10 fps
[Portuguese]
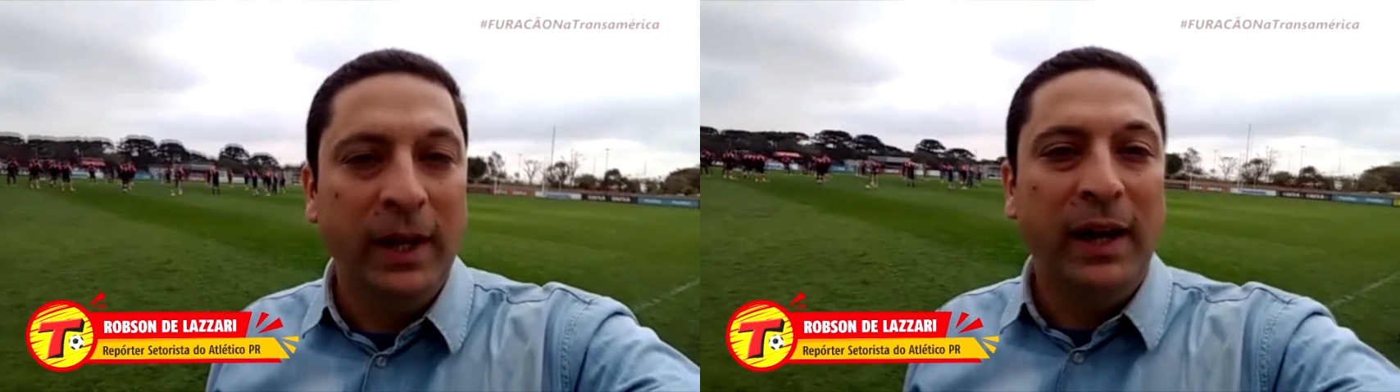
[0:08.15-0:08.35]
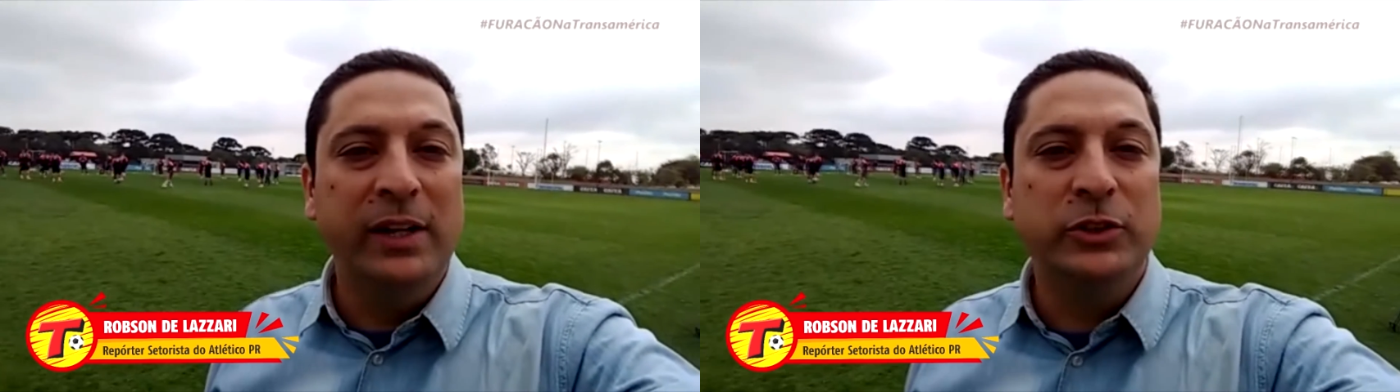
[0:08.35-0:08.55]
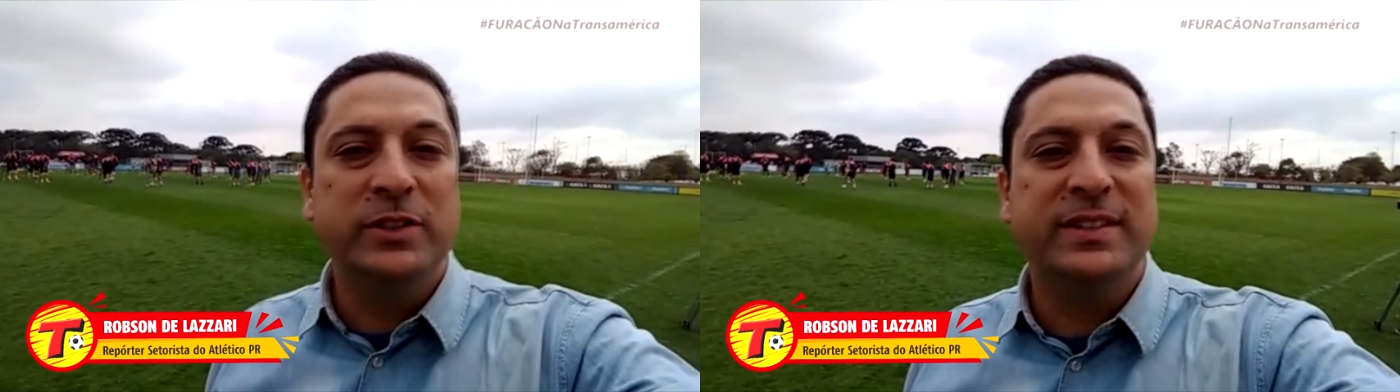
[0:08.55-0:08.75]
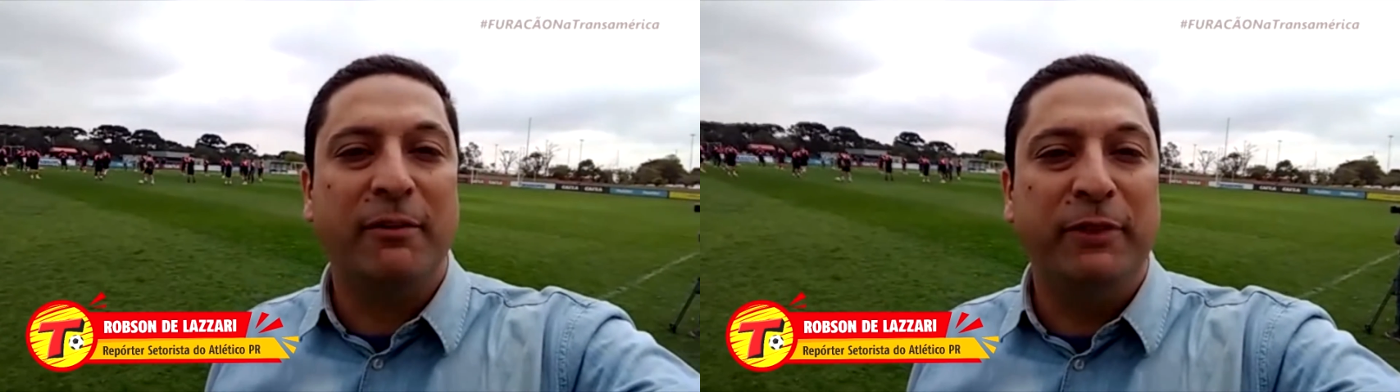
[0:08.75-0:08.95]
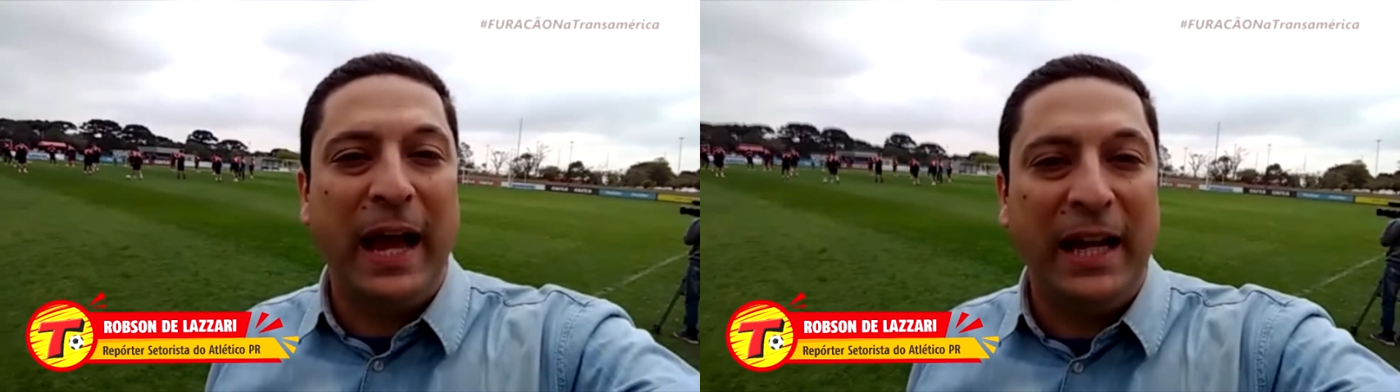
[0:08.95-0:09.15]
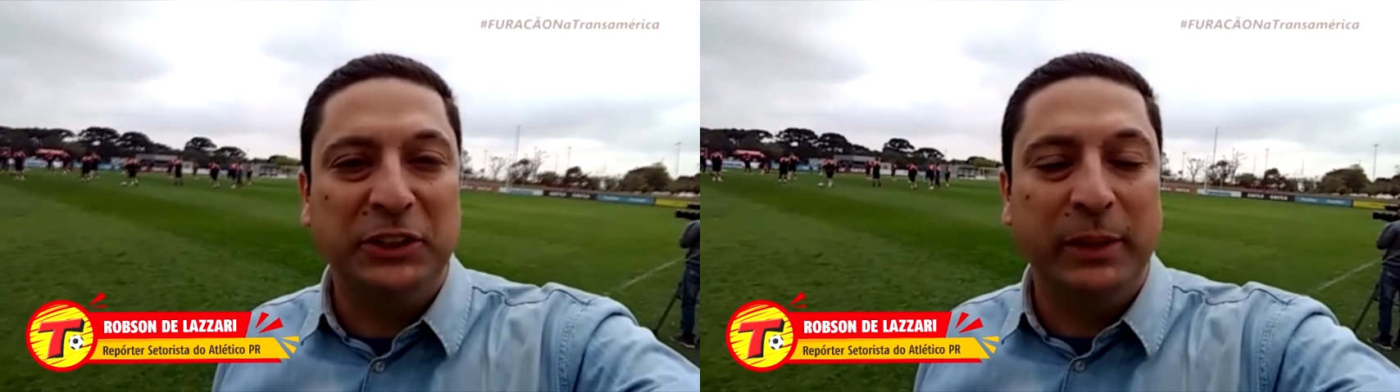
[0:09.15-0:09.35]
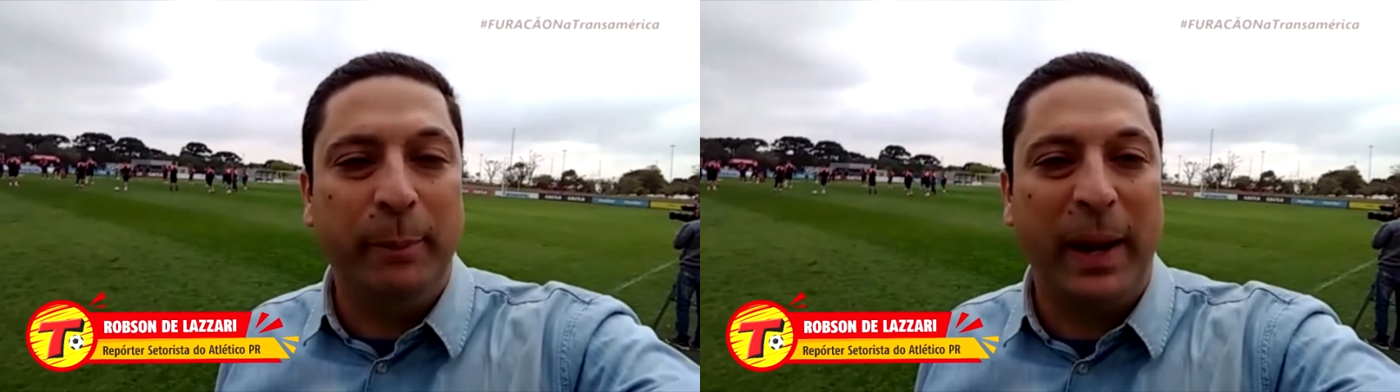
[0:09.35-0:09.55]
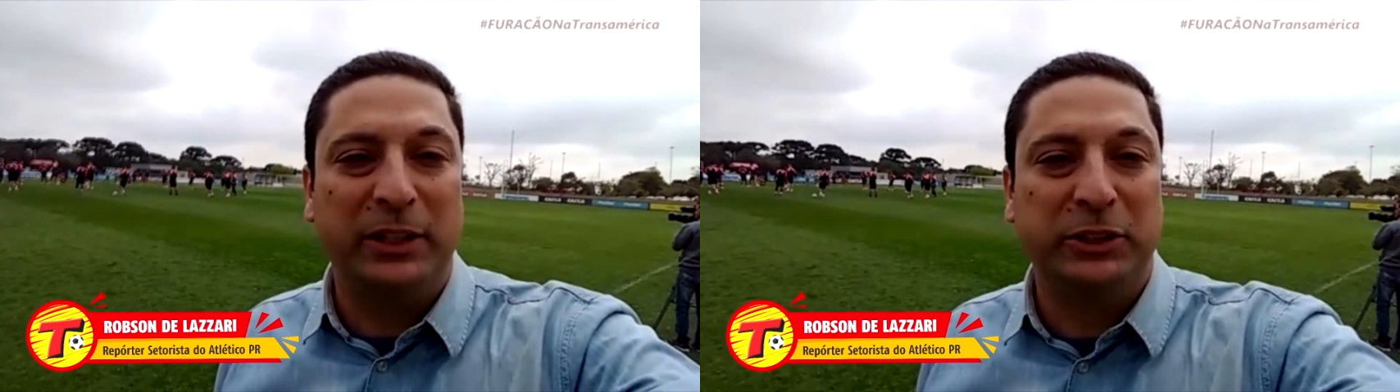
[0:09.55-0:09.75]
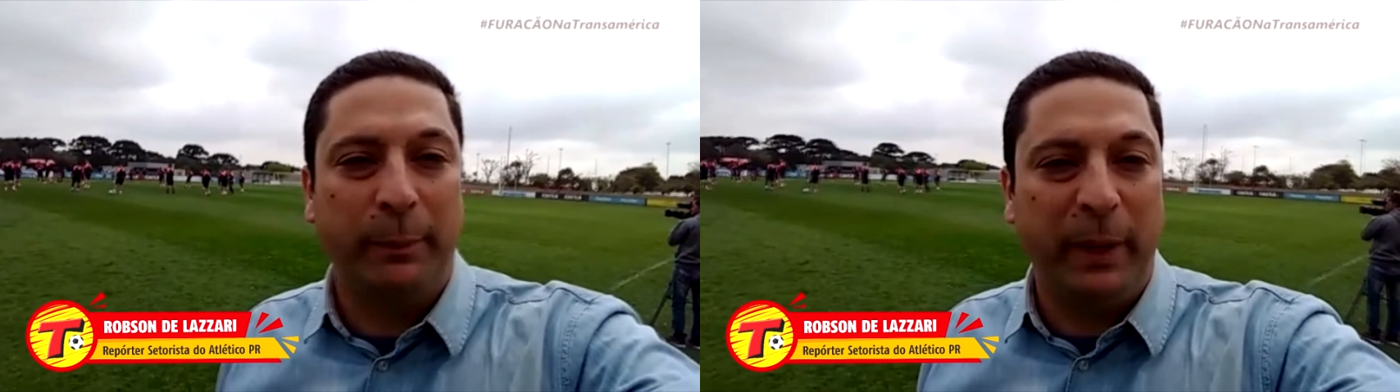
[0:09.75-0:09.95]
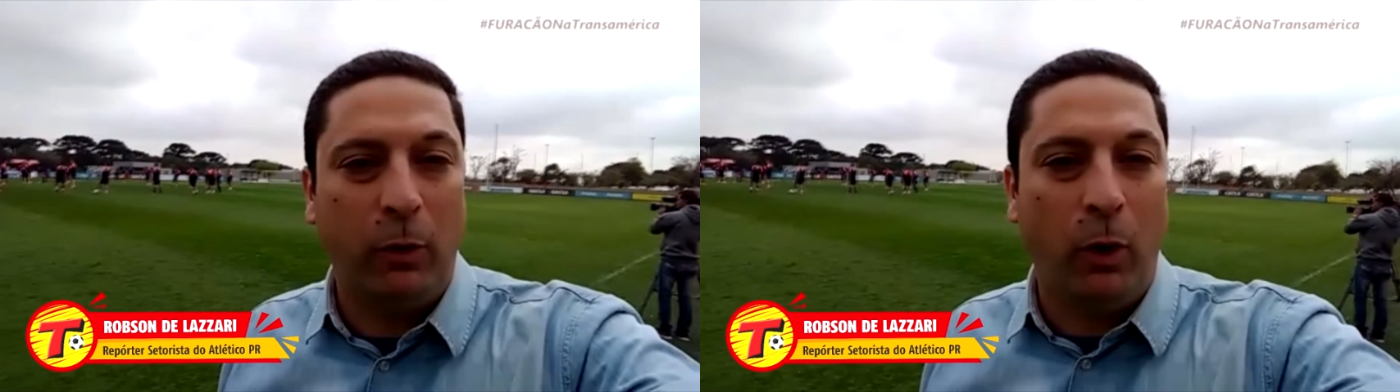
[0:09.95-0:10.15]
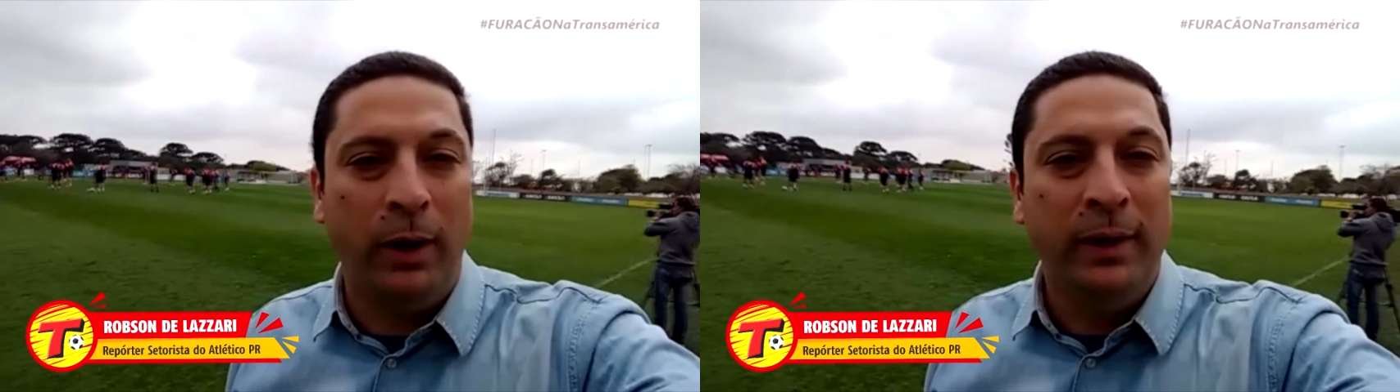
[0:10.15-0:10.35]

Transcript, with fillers: antes da viagem para Chapecó.